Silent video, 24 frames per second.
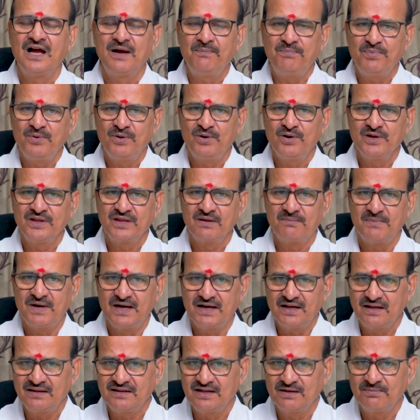அப்போது இந்த
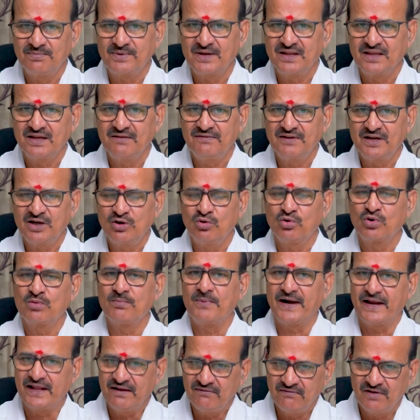மகரத்தில் பிறந்தவர்கள் ஒரு
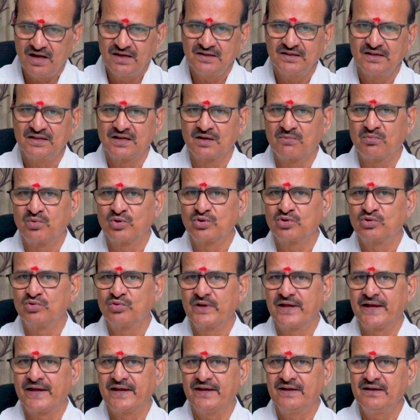மனை வாங்குகிற போது
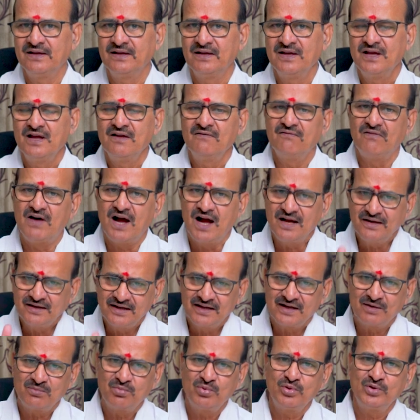கூட
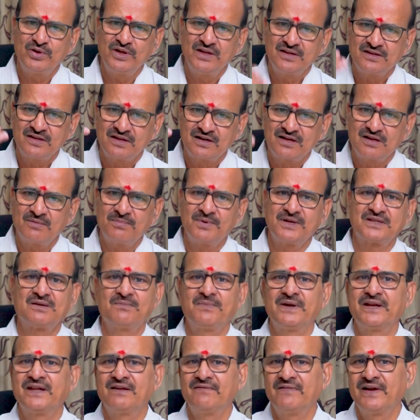வாங்குகிற போதே தெற்கு பார்த்த
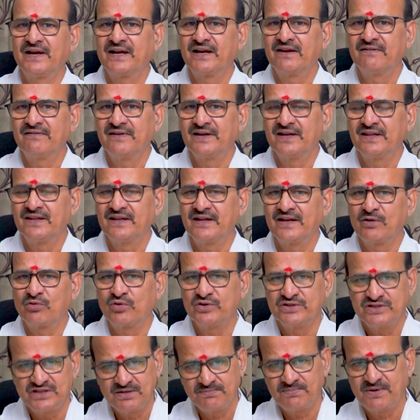மனையை வாங்கிட வேண்டியதானே
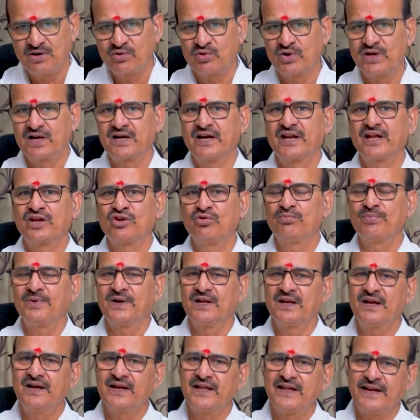கொஞ்சம் சீப்பாக கூட கிடைக்கும் இப்போ
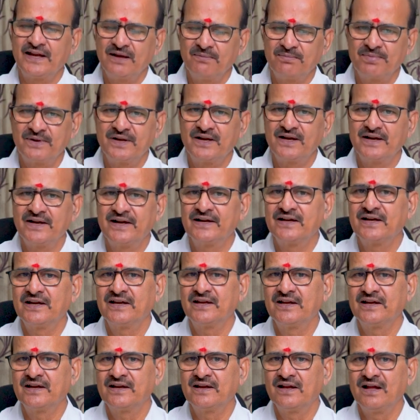எல்லாம் நிறைய பேர் என்னென்னு
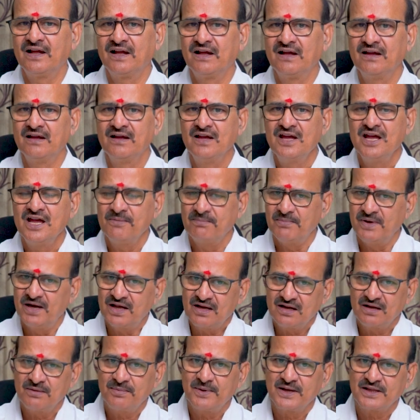கேட்டிங்கன்னா
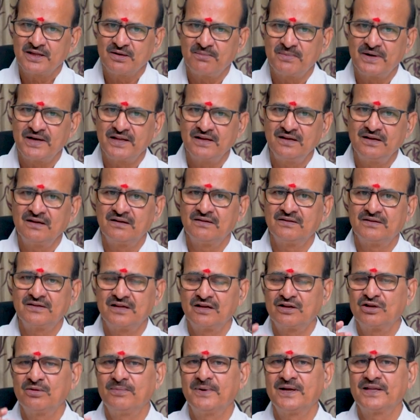மேற்கு பார்த்த மனையும்
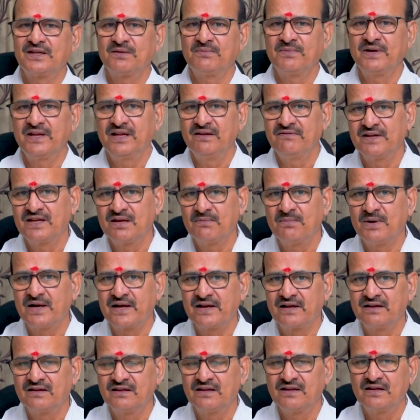தெற்கு பார்த்த மனையும் விற்க
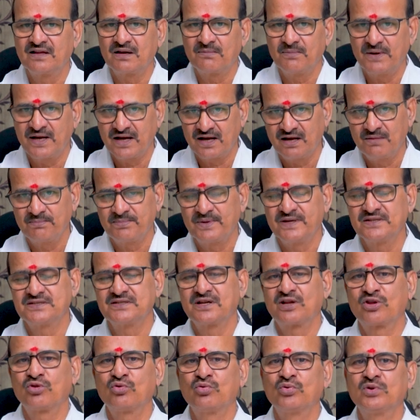மாட்டேங்குதுங்கிற மாதிரிலாம்
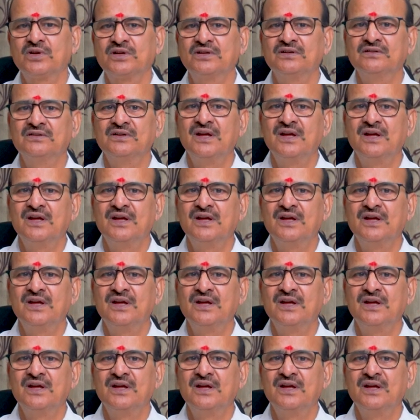பேசுகிறது உண்டு